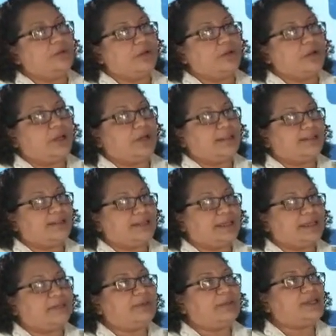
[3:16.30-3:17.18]
ah,
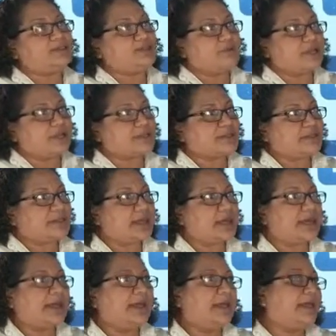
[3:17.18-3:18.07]
discriminación que se
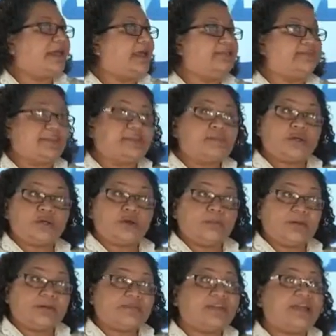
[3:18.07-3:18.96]
da en centros
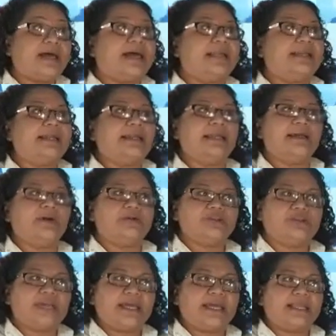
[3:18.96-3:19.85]
comerciales, en
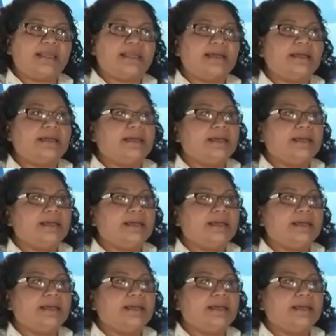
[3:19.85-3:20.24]
hoteles.